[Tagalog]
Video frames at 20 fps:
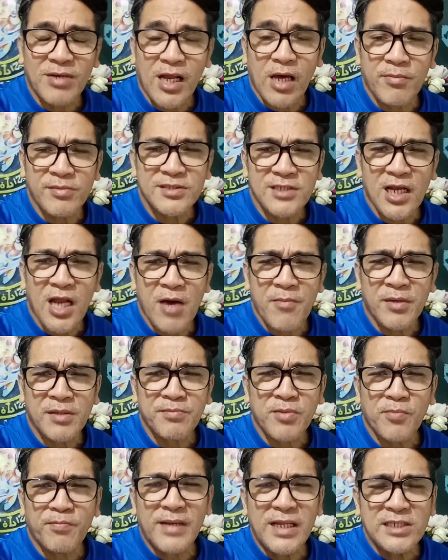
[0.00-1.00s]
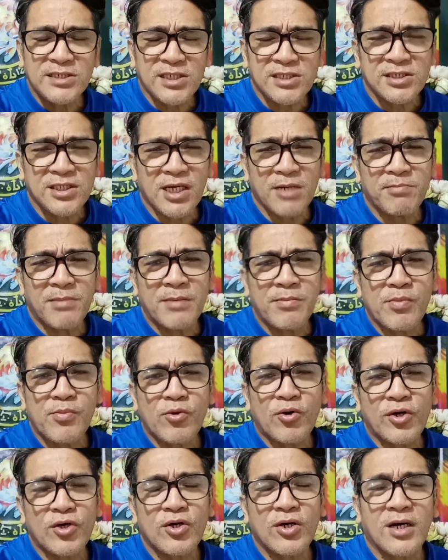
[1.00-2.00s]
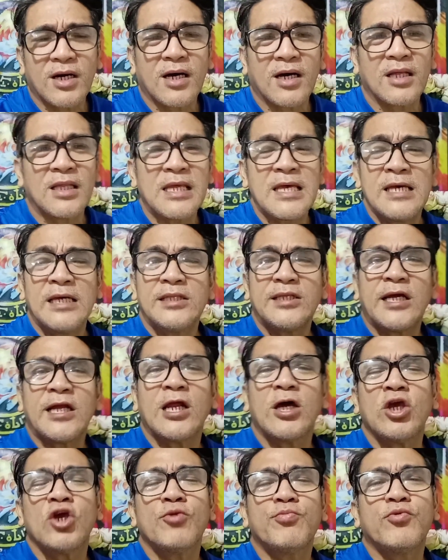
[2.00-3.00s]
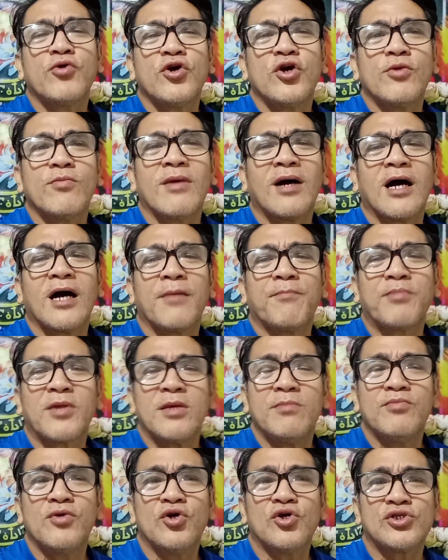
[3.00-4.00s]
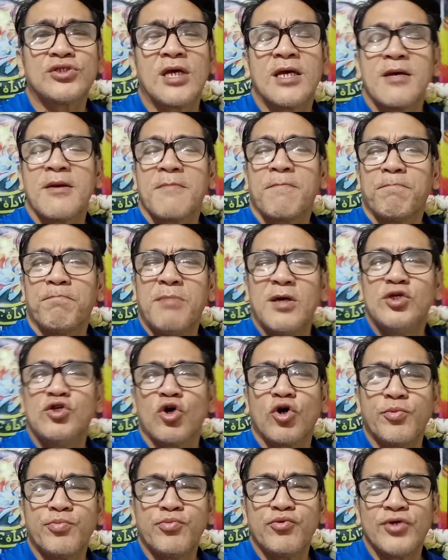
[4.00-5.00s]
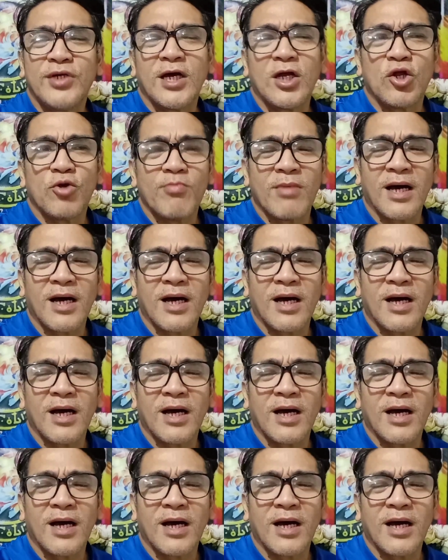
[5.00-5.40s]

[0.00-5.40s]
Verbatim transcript: Maraming salamat po. Please subscribe na po kayo at tingnan nyo po yung mga previous video ko po dyan,